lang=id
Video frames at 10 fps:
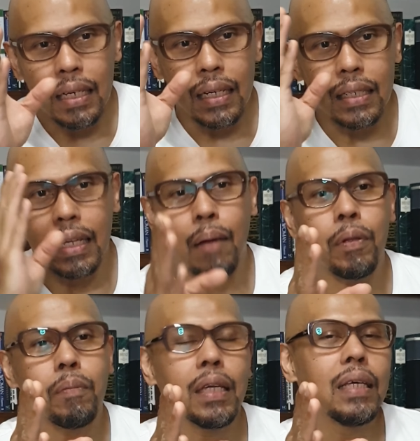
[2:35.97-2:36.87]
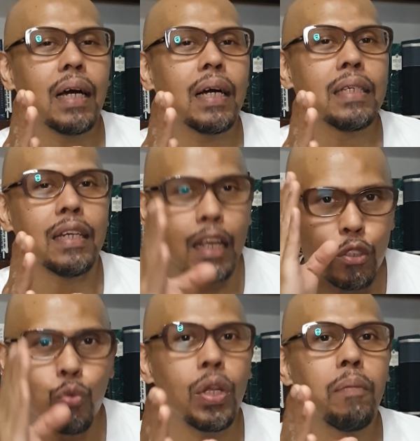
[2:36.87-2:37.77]
Dia dapat menyediakannya dan
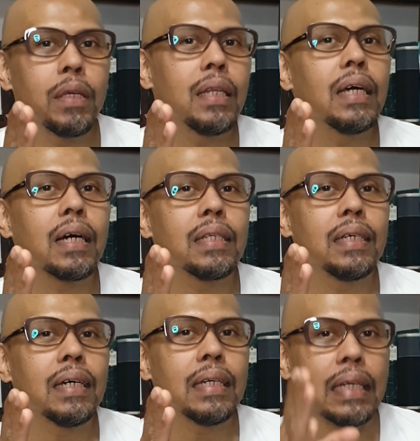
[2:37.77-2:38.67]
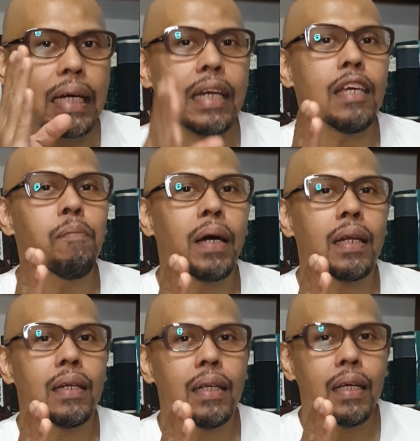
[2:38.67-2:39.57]
sudah menyediakannya dengan
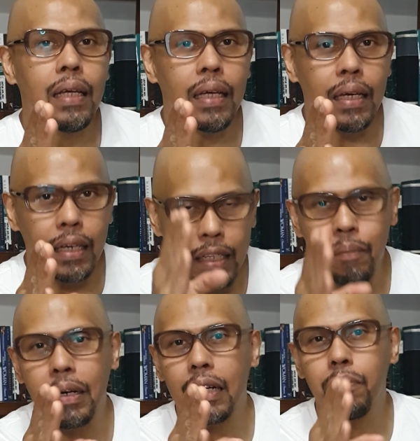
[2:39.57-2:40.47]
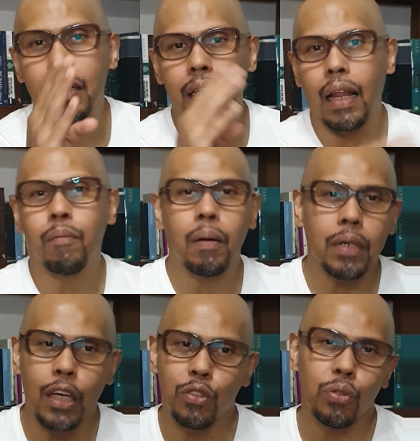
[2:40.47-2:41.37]
iman kita menerimanya dalam
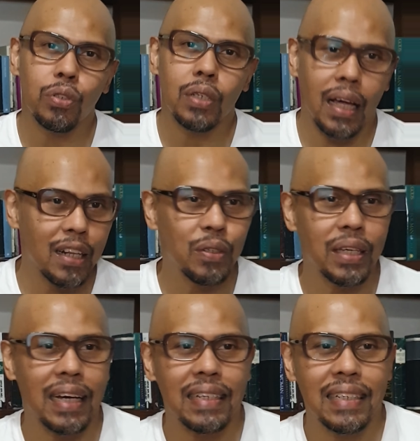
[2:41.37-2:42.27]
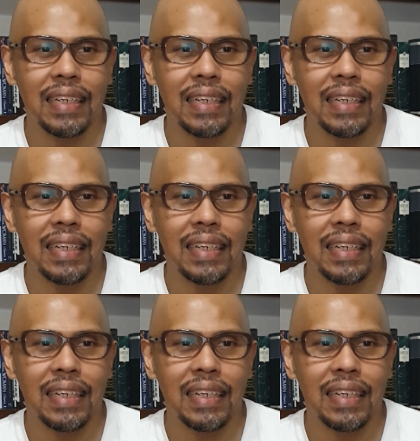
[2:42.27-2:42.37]
nama Yesus. Haleluya.